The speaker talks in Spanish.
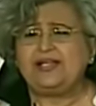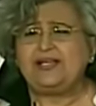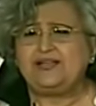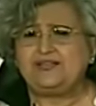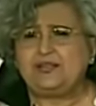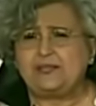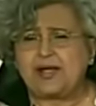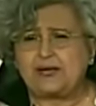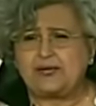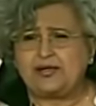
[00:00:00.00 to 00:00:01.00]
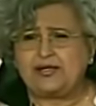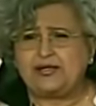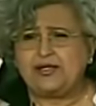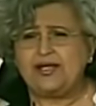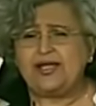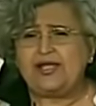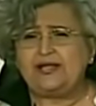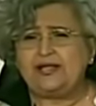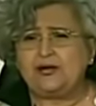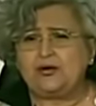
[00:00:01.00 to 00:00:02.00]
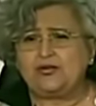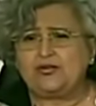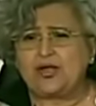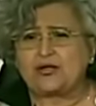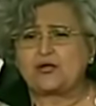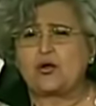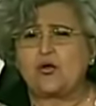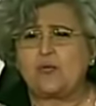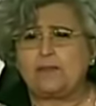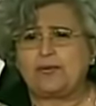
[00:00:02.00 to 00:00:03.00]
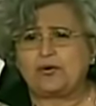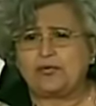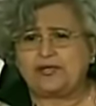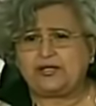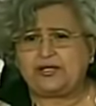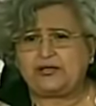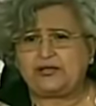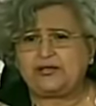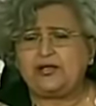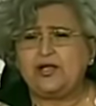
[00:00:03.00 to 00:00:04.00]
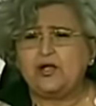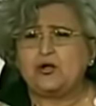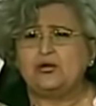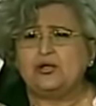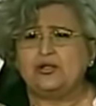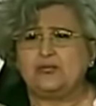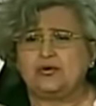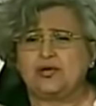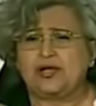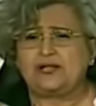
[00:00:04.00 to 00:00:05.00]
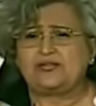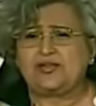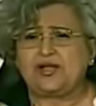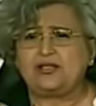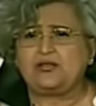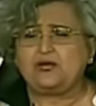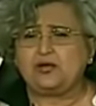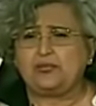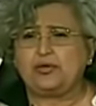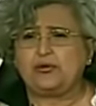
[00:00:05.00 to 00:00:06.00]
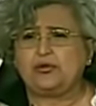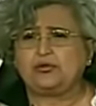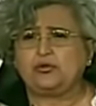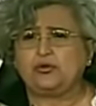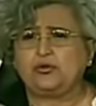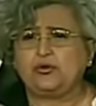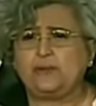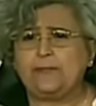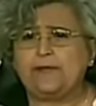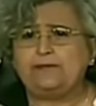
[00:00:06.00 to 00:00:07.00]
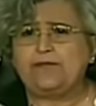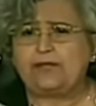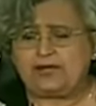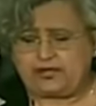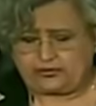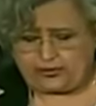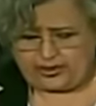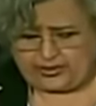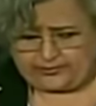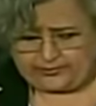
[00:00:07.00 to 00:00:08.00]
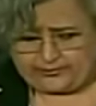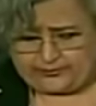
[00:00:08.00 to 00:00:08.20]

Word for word: inestimable, generosa, comprometida con la democracia y con el pueblo todo de Venezuela.